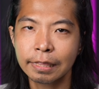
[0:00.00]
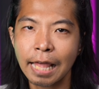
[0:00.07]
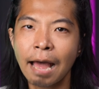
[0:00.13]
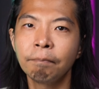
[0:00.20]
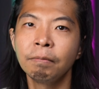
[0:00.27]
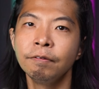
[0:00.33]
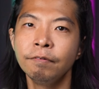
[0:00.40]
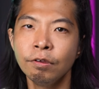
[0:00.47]
ตา
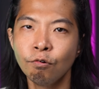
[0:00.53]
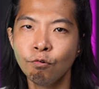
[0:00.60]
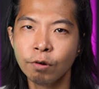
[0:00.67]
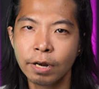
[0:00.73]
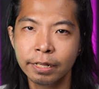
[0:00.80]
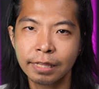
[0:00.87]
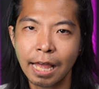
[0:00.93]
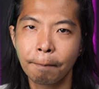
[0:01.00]
มรีวิว
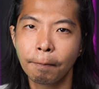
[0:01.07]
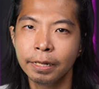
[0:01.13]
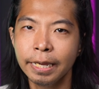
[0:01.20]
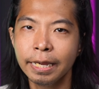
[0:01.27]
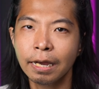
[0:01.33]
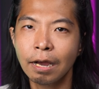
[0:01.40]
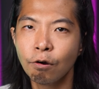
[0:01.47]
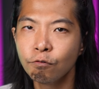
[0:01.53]
ในต่างประเท
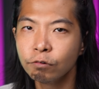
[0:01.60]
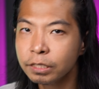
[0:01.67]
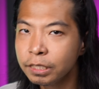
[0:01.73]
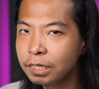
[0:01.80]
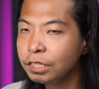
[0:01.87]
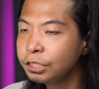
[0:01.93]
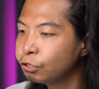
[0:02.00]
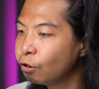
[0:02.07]
ศเขา
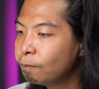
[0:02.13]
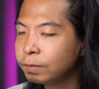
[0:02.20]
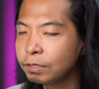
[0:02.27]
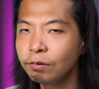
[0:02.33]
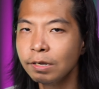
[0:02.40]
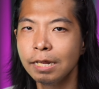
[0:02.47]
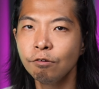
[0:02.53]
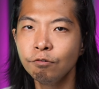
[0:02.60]
ชื่นชม
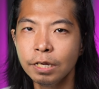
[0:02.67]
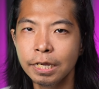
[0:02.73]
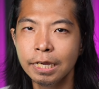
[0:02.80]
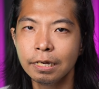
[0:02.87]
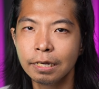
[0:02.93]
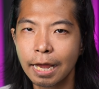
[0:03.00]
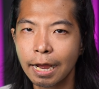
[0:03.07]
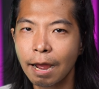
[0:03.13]
เจ้าเลนรุ่นนี้
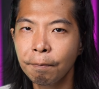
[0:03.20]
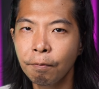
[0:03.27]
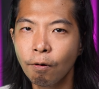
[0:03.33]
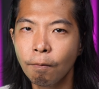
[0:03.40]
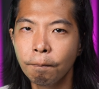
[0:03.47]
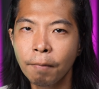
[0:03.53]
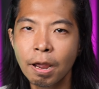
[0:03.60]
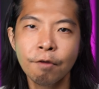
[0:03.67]
นะครับผ
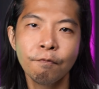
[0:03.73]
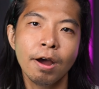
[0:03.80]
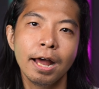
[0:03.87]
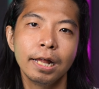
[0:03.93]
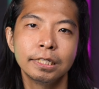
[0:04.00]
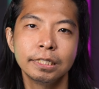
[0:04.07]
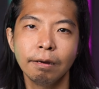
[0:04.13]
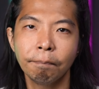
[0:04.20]
มไม่ว่า
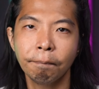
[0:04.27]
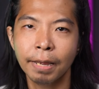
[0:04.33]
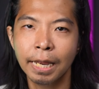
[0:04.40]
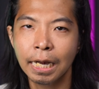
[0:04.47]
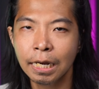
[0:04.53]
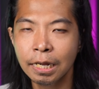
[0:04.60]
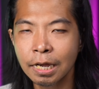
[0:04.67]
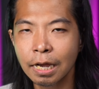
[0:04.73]
จะเป็น
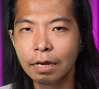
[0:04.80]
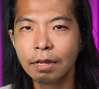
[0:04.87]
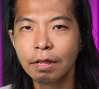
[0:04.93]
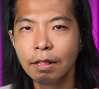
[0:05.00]
เรื่อง